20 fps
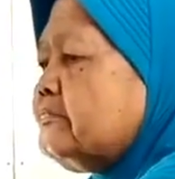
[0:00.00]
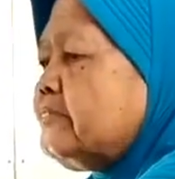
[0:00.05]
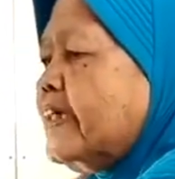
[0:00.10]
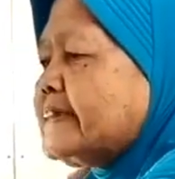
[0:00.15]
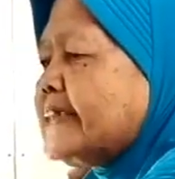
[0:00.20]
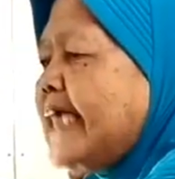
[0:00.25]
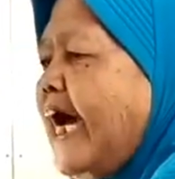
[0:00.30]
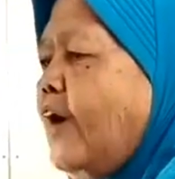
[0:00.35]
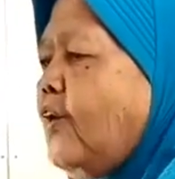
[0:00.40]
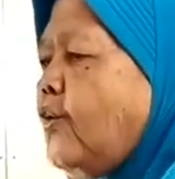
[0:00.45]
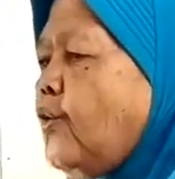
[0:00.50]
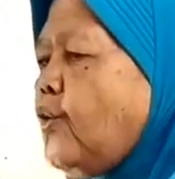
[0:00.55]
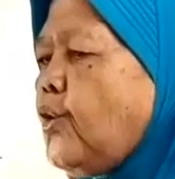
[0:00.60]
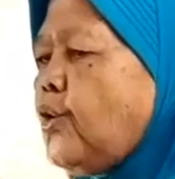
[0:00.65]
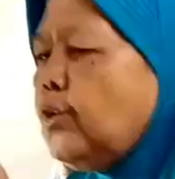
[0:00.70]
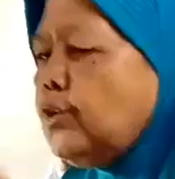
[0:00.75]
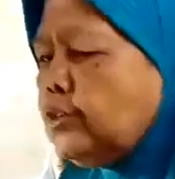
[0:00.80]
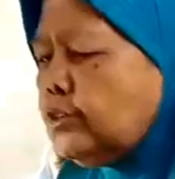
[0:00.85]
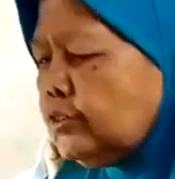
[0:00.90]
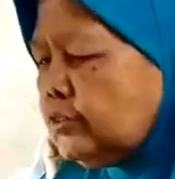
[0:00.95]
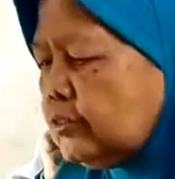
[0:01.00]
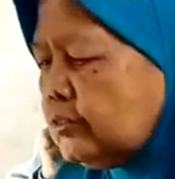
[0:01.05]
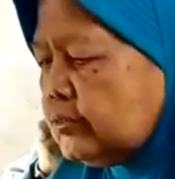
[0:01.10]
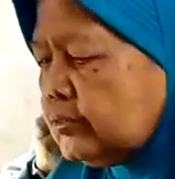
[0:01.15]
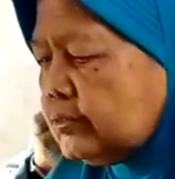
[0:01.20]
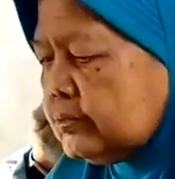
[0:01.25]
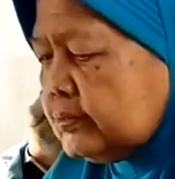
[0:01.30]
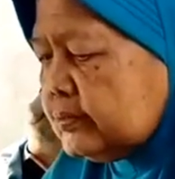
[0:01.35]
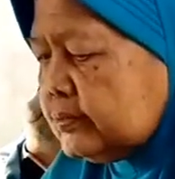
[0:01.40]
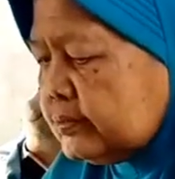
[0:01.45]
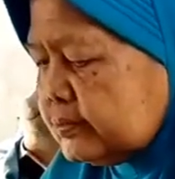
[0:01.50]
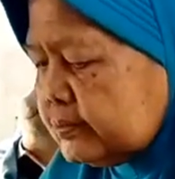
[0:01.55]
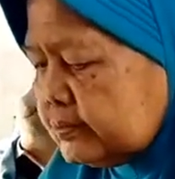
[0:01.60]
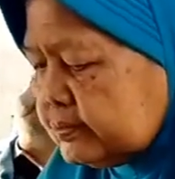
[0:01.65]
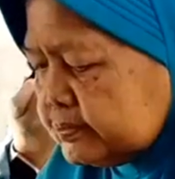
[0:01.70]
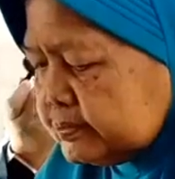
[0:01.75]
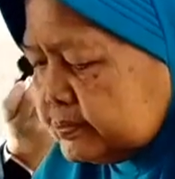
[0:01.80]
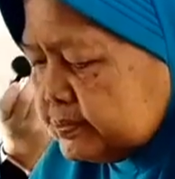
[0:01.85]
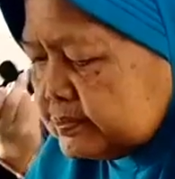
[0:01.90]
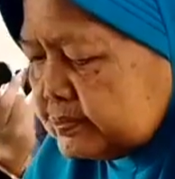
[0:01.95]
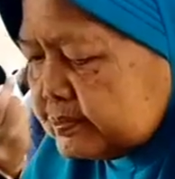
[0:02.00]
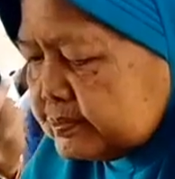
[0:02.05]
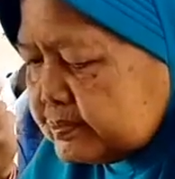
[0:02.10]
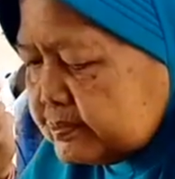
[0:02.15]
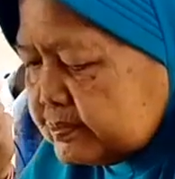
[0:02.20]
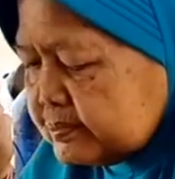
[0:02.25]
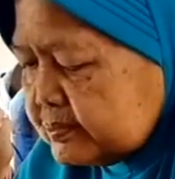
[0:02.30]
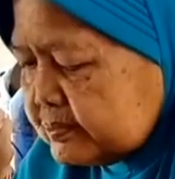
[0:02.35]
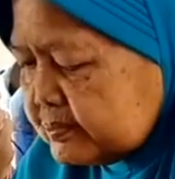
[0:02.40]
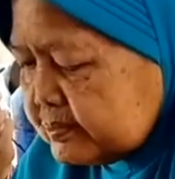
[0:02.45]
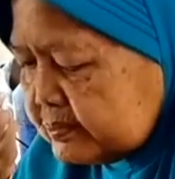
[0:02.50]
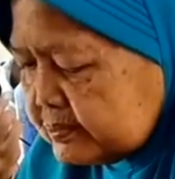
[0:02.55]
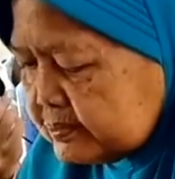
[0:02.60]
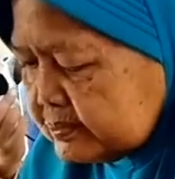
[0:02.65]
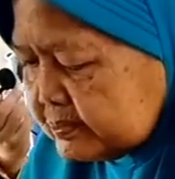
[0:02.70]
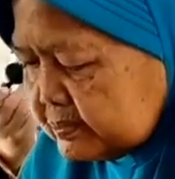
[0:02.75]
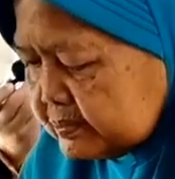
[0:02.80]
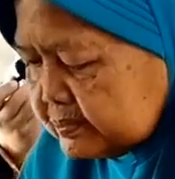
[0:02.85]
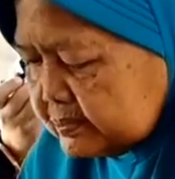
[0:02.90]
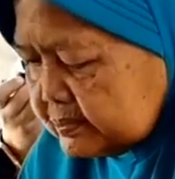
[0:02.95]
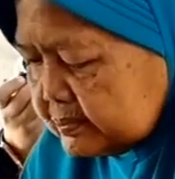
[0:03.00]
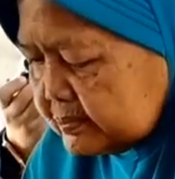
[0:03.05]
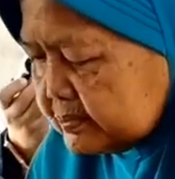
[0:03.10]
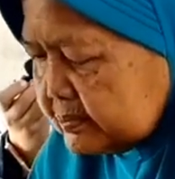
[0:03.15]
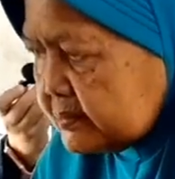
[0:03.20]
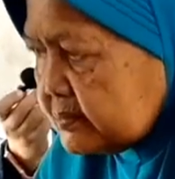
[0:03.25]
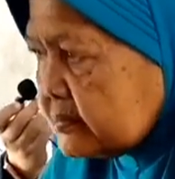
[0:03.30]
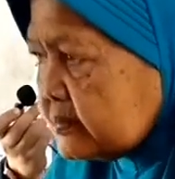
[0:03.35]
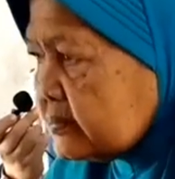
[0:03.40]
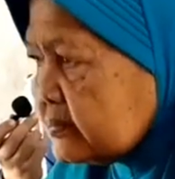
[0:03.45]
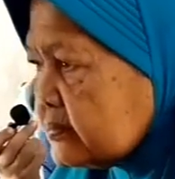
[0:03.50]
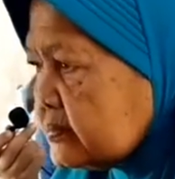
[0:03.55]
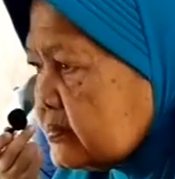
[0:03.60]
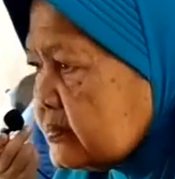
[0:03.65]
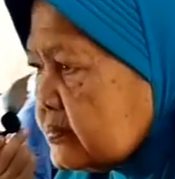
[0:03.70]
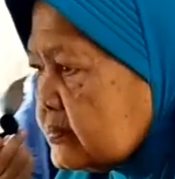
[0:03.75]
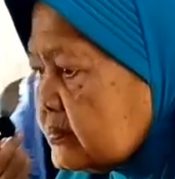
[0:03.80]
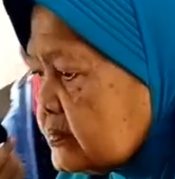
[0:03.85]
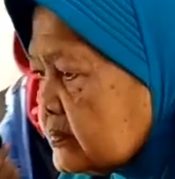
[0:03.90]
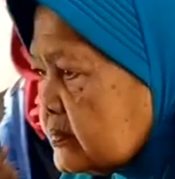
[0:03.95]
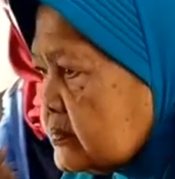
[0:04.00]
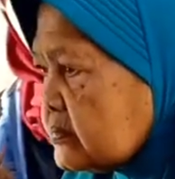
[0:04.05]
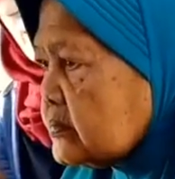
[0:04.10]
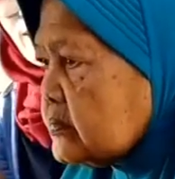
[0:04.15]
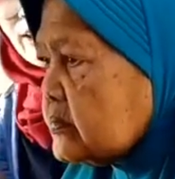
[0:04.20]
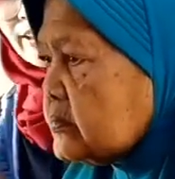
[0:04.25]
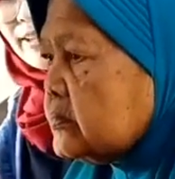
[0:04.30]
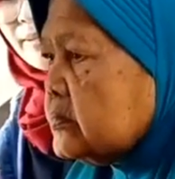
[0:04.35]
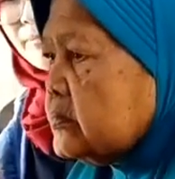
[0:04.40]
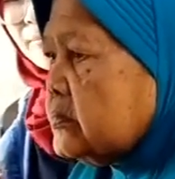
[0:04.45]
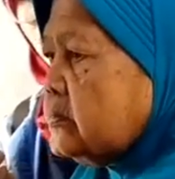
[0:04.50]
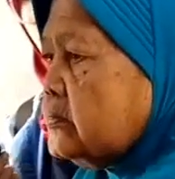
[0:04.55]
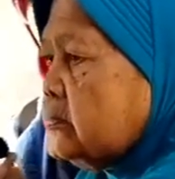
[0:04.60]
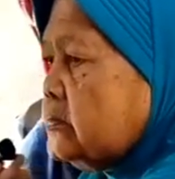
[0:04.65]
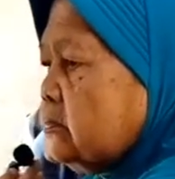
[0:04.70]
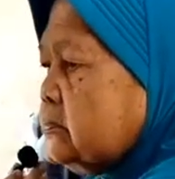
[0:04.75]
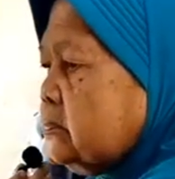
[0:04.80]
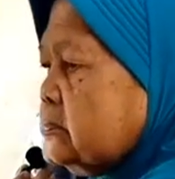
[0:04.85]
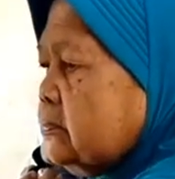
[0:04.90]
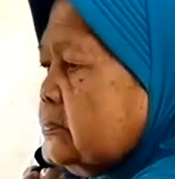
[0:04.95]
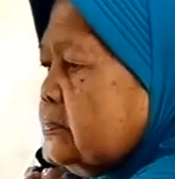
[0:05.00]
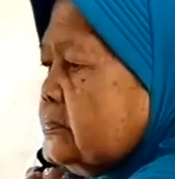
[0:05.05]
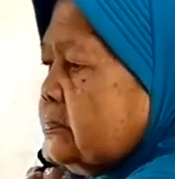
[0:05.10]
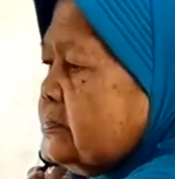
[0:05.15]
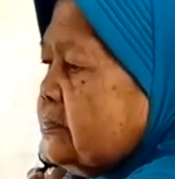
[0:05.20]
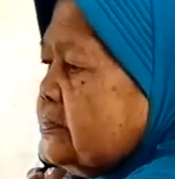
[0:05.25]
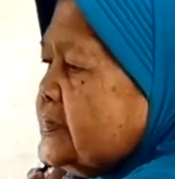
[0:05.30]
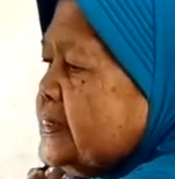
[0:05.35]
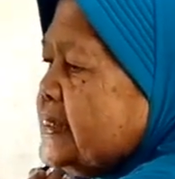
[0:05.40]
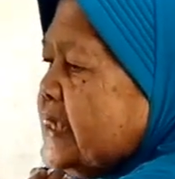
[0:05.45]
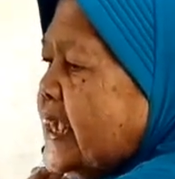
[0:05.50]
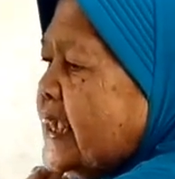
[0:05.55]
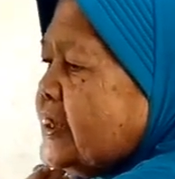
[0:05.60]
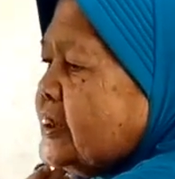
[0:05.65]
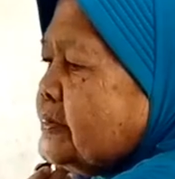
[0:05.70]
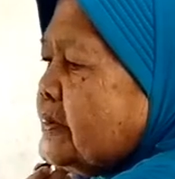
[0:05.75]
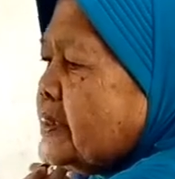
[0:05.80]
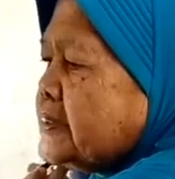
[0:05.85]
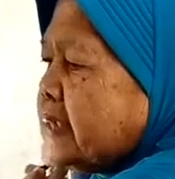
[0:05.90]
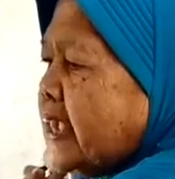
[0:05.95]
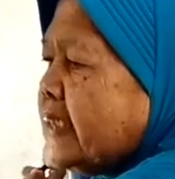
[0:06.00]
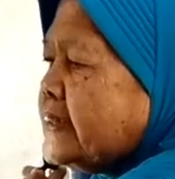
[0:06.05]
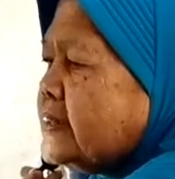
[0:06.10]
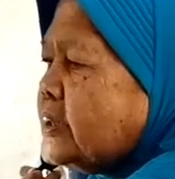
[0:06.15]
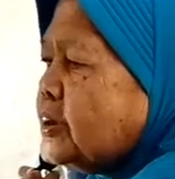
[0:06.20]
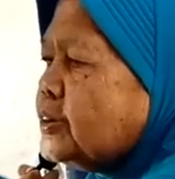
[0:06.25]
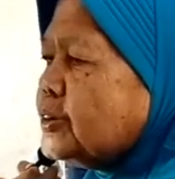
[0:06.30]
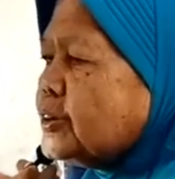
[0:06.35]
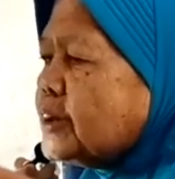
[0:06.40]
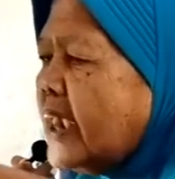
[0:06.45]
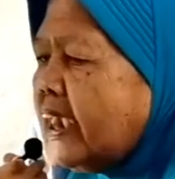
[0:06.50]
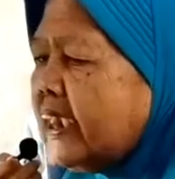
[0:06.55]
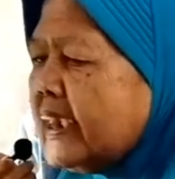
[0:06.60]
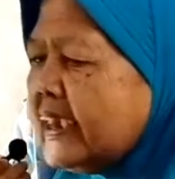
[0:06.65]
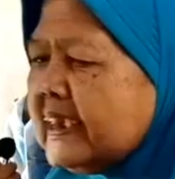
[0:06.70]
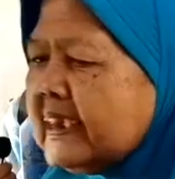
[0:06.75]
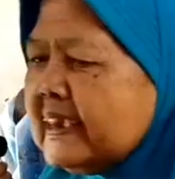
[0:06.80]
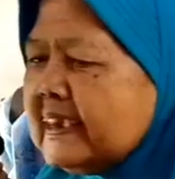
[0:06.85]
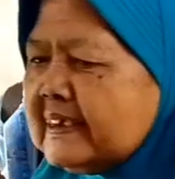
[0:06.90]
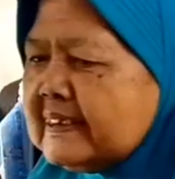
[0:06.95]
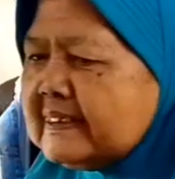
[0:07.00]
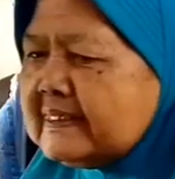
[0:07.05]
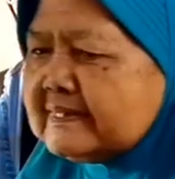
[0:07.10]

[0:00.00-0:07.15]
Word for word: Empat tahun Empat tahun iya Menunya ini cuma satu aja mbah Hut ya? Iya, cuma satu, Nak.